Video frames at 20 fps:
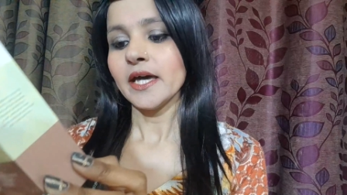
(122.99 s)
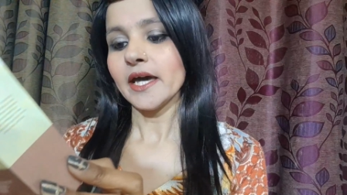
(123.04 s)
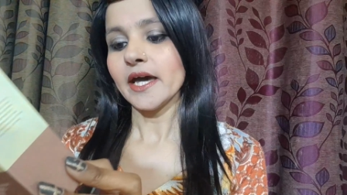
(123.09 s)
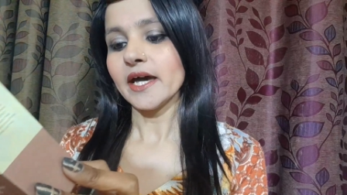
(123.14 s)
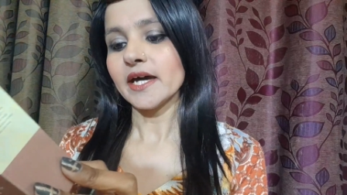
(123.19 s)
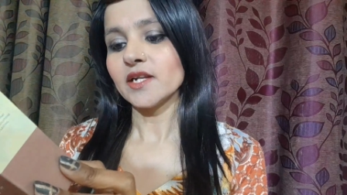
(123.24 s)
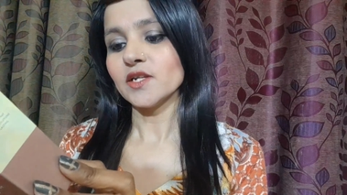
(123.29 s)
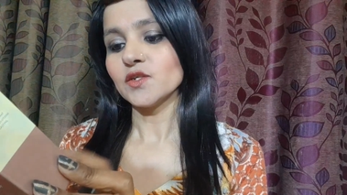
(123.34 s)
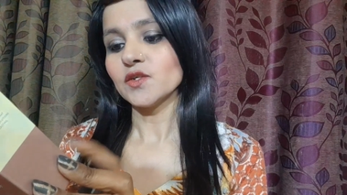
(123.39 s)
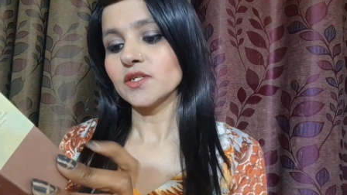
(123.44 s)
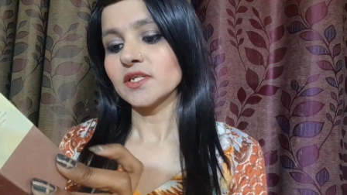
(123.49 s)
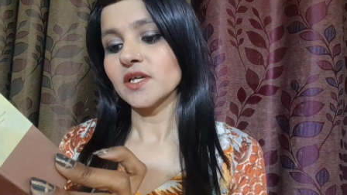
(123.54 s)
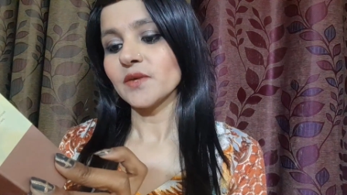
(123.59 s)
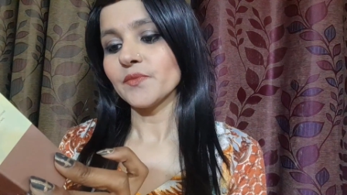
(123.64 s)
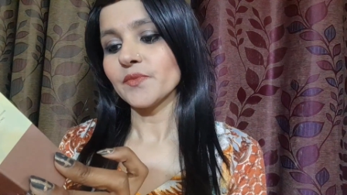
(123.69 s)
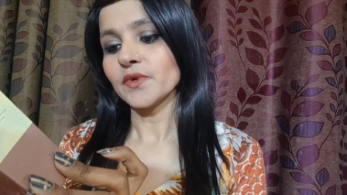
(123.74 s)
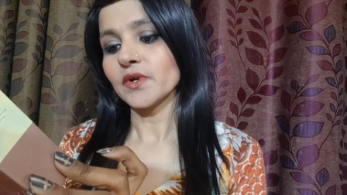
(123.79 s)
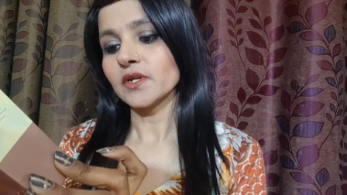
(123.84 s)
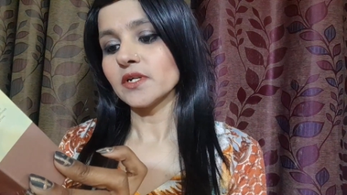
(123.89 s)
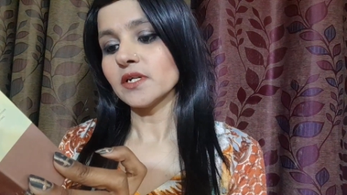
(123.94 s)
एंड जो इसकी
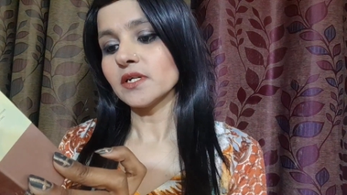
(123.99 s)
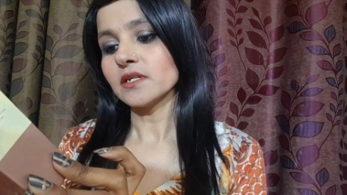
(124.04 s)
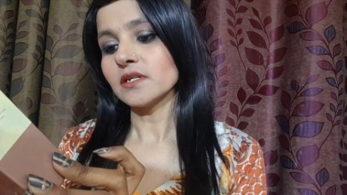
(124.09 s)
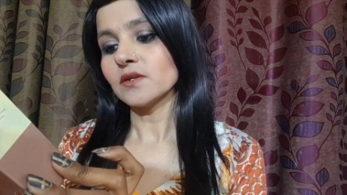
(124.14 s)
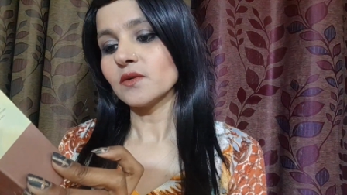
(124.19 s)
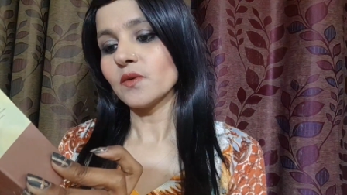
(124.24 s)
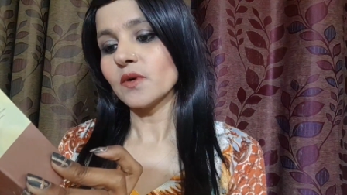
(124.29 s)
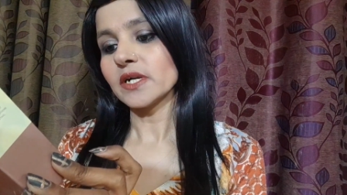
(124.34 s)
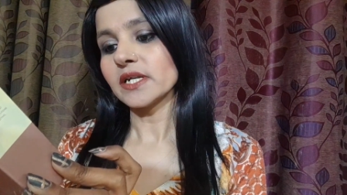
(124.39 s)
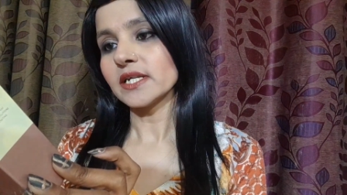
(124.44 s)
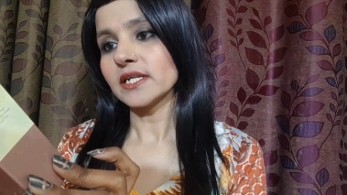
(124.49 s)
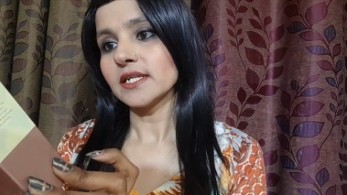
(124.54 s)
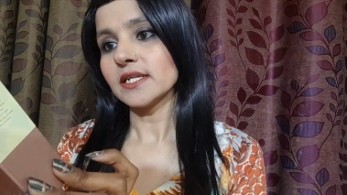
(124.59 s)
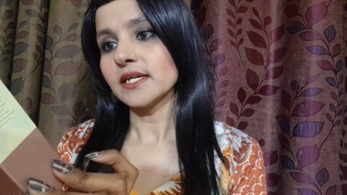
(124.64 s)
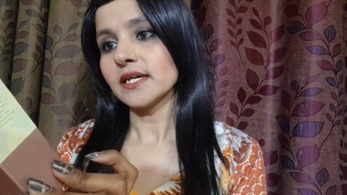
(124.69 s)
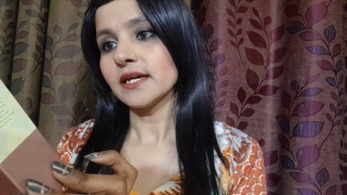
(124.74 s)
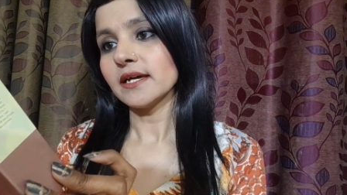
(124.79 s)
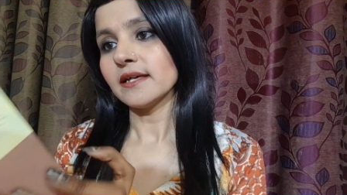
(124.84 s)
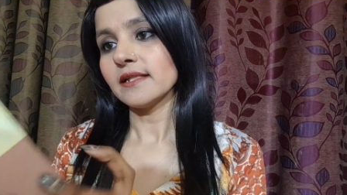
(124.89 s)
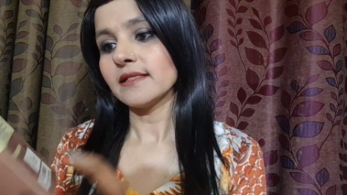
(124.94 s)
प्रोडक्ट
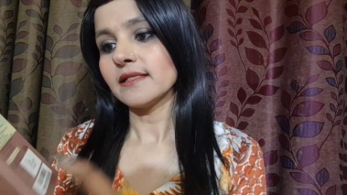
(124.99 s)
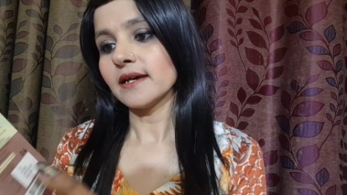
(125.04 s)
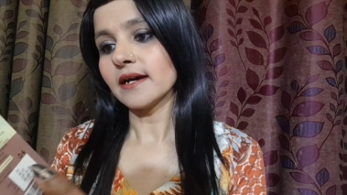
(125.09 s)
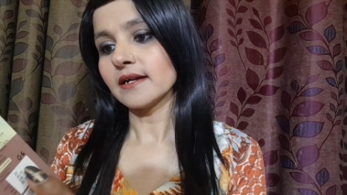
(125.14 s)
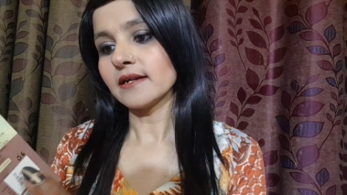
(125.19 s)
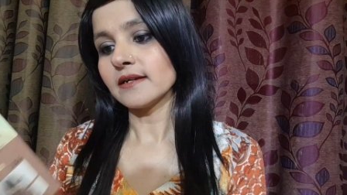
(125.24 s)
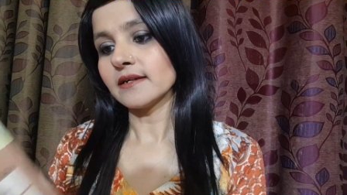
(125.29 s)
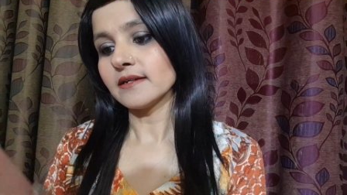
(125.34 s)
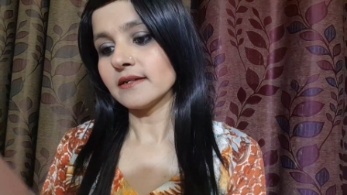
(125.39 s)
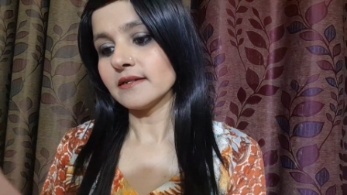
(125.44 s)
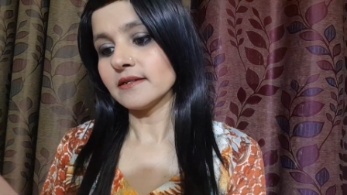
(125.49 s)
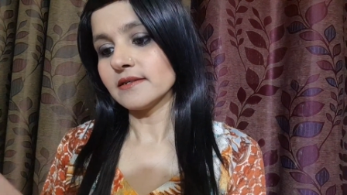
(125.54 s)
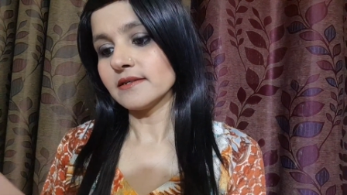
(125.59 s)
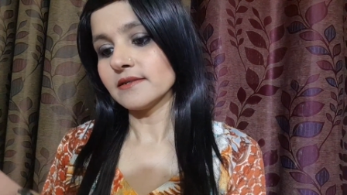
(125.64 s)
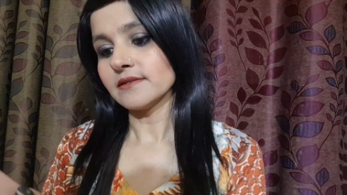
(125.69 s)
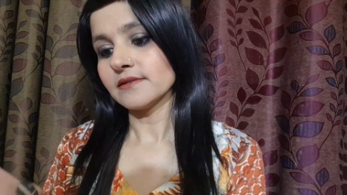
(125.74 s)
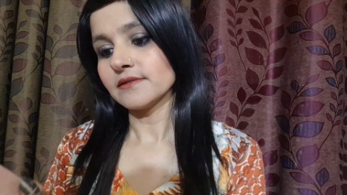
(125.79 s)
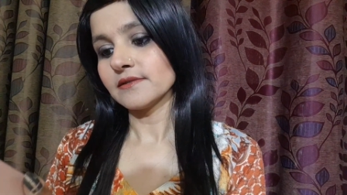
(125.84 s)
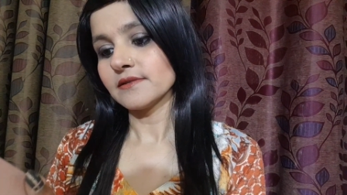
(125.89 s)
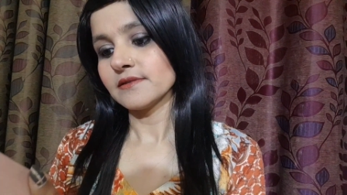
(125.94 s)
क्वांटिटी है दैट
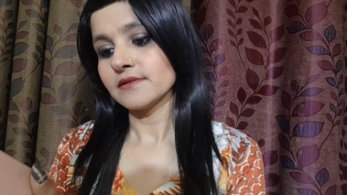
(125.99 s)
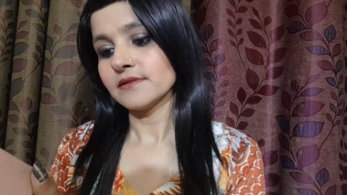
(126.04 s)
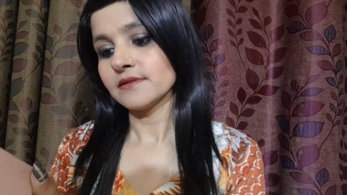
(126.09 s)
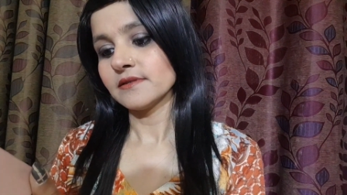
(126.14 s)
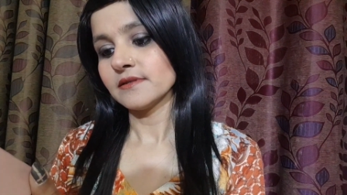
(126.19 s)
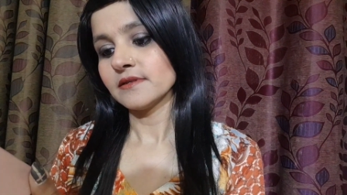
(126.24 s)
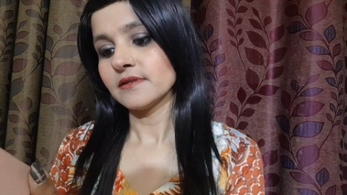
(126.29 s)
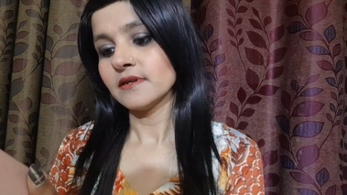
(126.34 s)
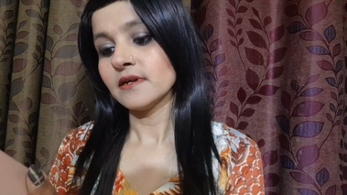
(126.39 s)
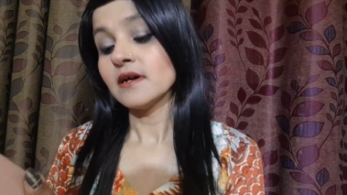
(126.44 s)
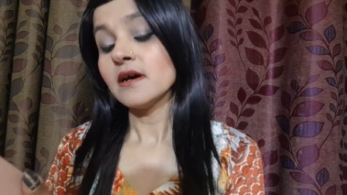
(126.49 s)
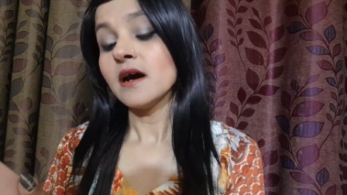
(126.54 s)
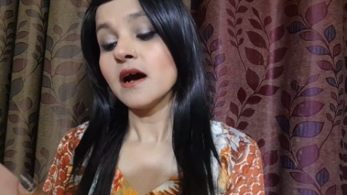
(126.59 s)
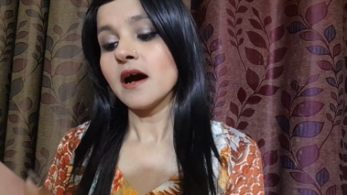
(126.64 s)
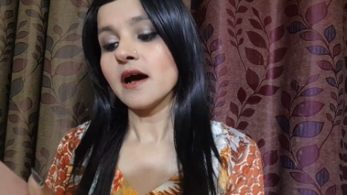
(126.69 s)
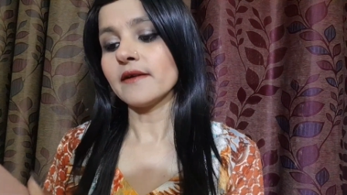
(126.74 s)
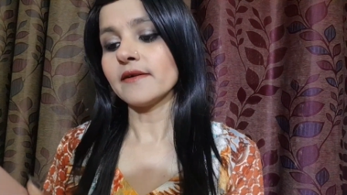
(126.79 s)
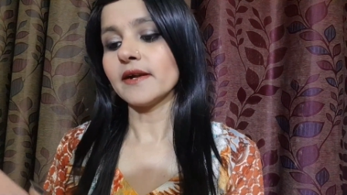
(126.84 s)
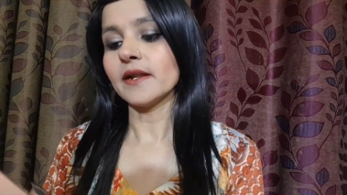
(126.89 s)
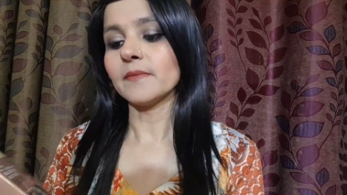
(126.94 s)
इज़
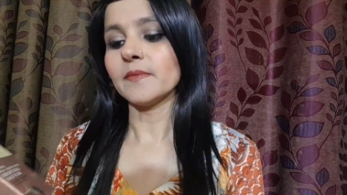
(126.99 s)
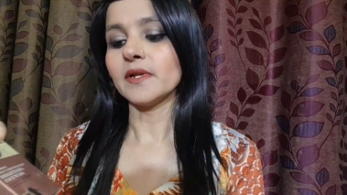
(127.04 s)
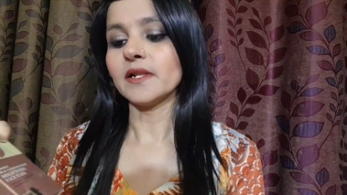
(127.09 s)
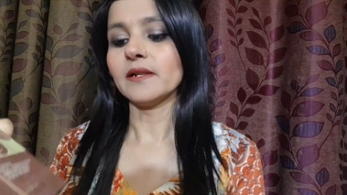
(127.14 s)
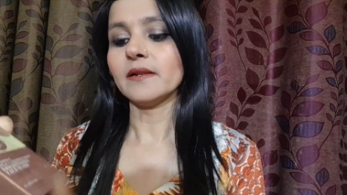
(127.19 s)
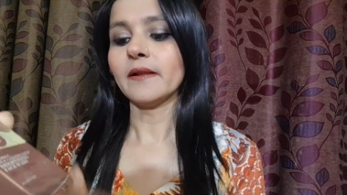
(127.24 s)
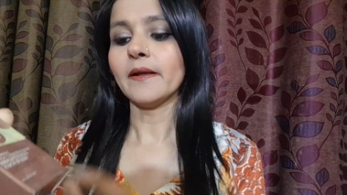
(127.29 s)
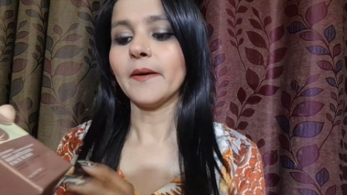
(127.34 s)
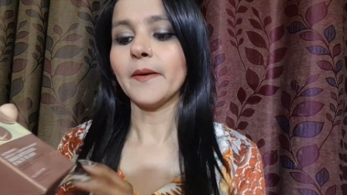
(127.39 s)
हंड्रेड एम एल